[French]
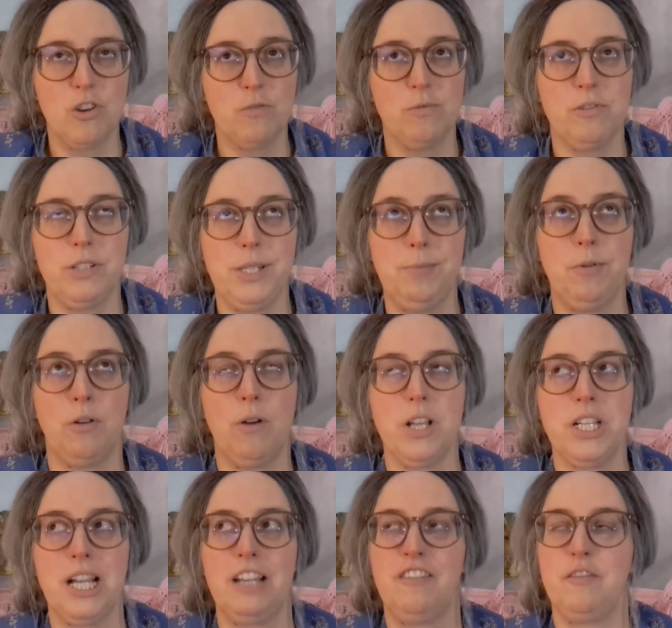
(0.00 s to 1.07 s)
je me suis dit, pourquoi
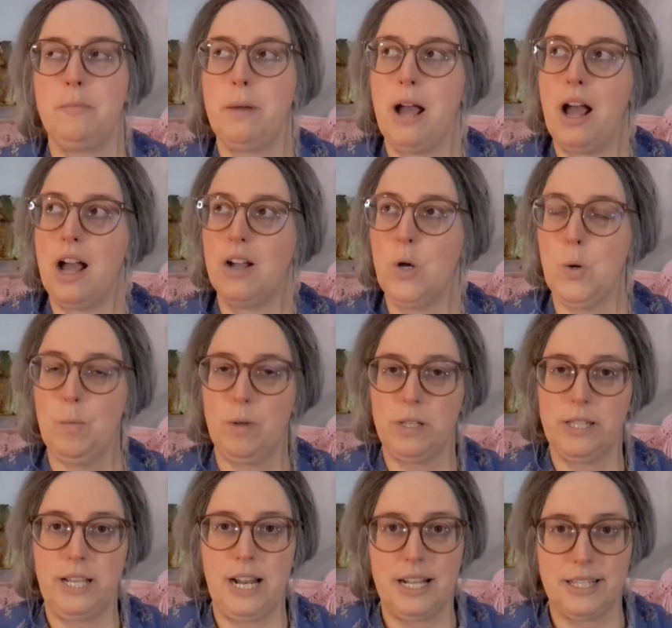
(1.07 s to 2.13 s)
j'arrive pas à
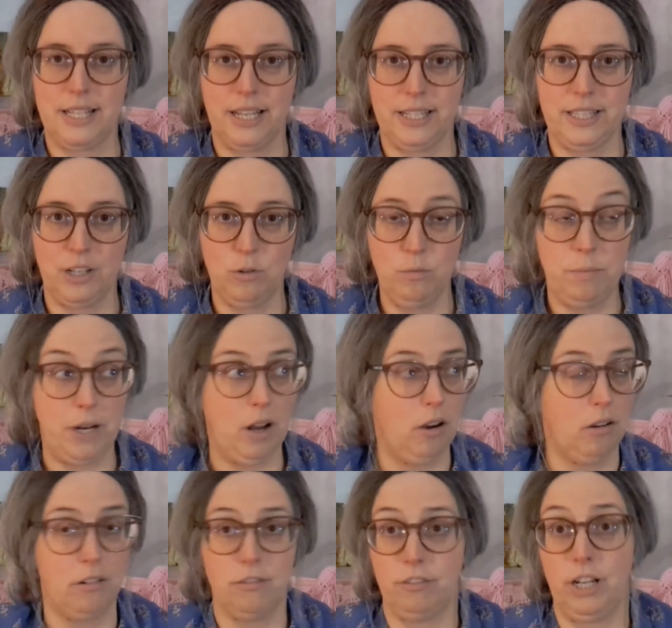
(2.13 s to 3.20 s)
commencer la série des coupes, alors
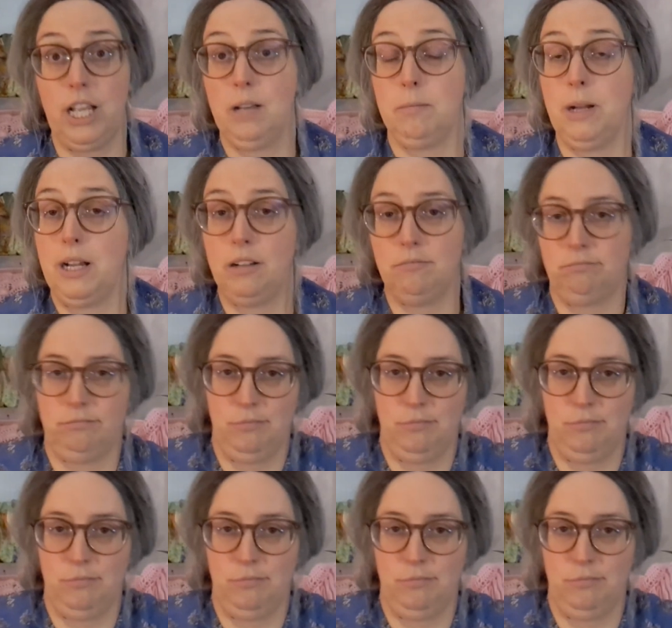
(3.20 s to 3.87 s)
qu'en vrai, bah,